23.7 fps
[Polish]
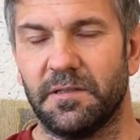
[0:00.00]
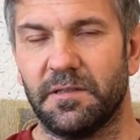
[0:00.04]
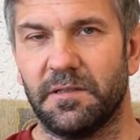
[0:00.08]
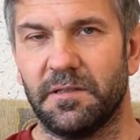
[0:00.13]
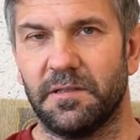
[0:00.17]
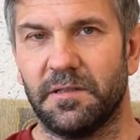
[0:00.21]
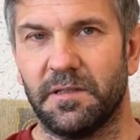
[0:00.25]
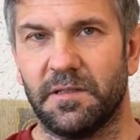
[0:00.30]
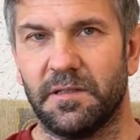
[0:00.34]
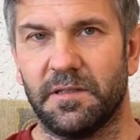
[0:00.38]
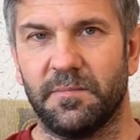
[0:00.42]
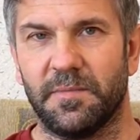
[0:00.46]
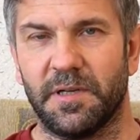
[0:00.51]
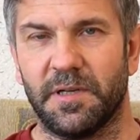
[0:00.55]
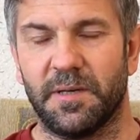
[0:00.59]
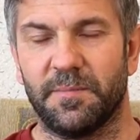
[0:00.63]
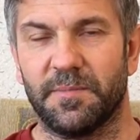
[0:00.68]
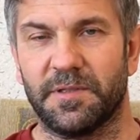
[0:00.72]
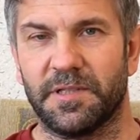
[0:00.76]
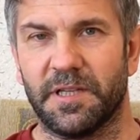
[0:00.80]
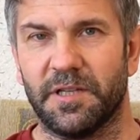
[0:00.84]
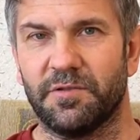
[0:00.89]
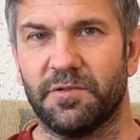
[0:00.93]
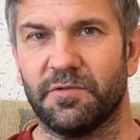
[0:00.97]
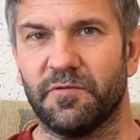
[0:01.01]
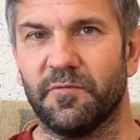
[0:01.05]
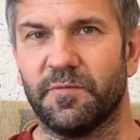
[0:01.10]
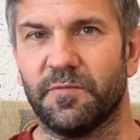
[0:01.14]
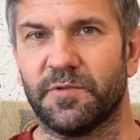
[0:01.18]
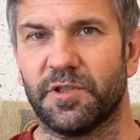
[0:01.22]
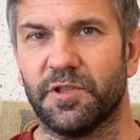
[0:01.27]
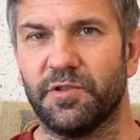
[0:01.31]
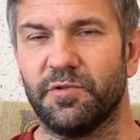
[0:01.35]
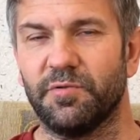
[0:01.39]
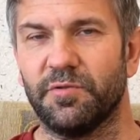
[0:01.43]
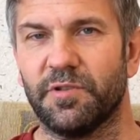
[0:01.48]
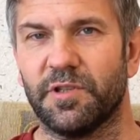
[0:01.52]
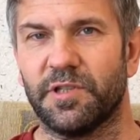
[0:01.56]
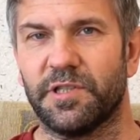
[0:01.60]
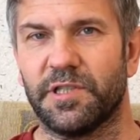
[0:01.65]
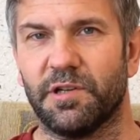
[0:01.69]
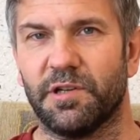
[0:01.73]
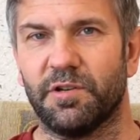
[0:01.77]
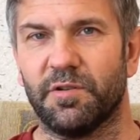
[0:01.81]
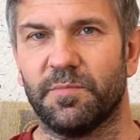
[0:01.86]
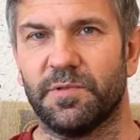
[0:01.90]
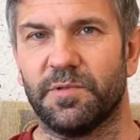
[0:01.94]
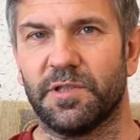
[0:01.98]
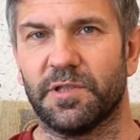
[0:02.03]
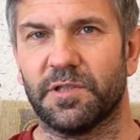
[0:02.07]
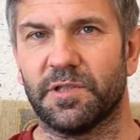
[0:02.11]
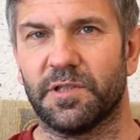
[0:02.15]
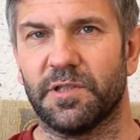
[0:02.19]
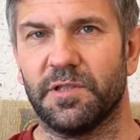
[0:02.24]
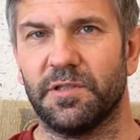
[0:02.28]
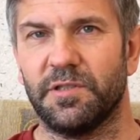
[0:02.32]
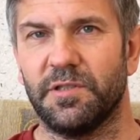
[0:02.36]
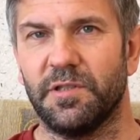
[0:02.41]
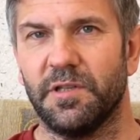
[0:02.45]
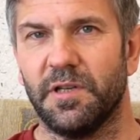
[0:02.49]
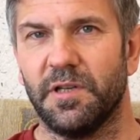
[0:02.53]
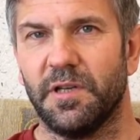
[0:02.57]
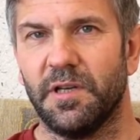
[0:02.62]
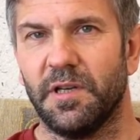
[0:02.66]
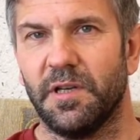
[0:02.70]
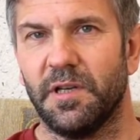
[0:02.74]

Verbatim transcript: nie miałem sensu w życiu, nie chciało mi się żyć